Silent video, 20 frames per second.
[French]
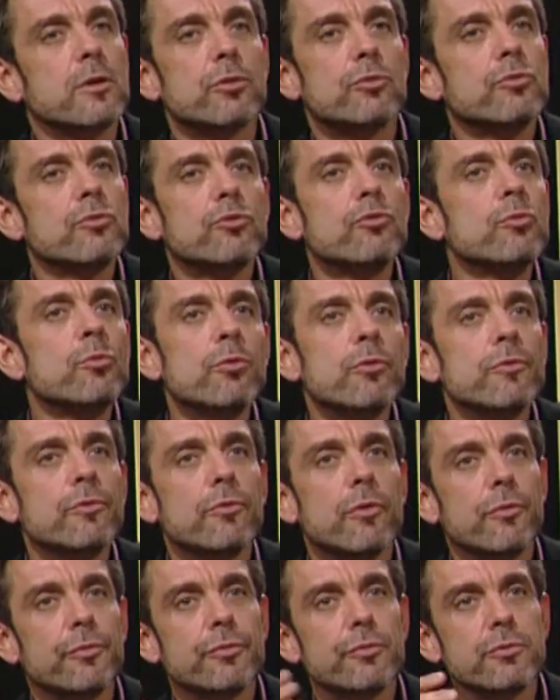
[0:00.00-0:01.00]
que tout le monde
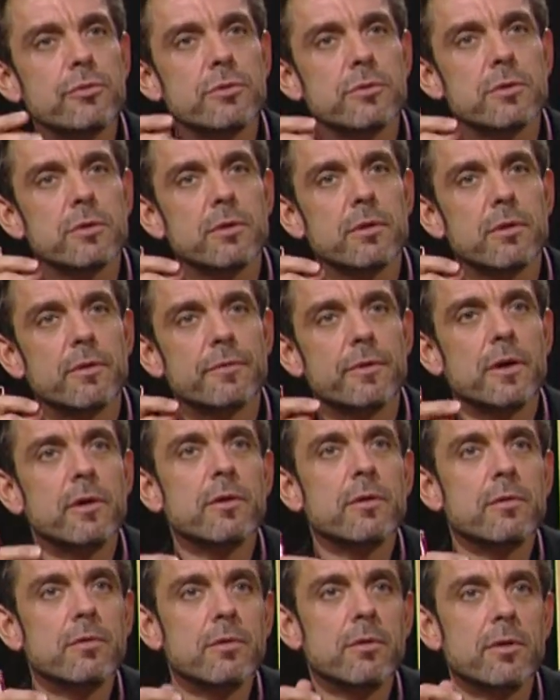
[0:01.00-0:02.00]
vous refuse. Là,
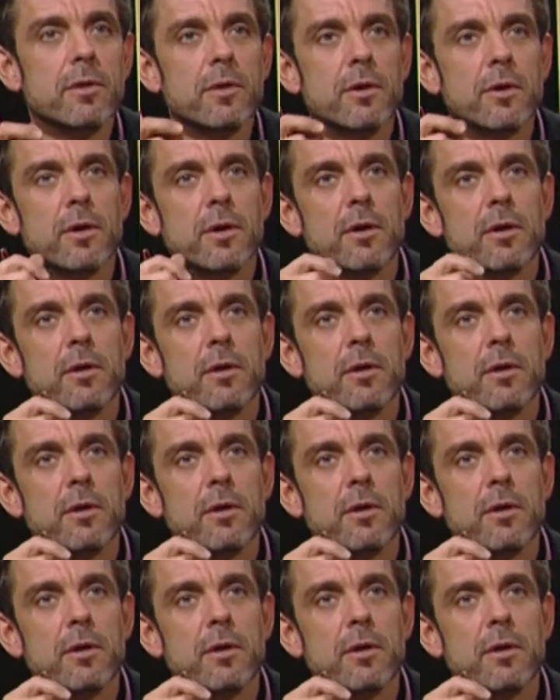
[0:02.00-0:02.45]
ça a été vraiment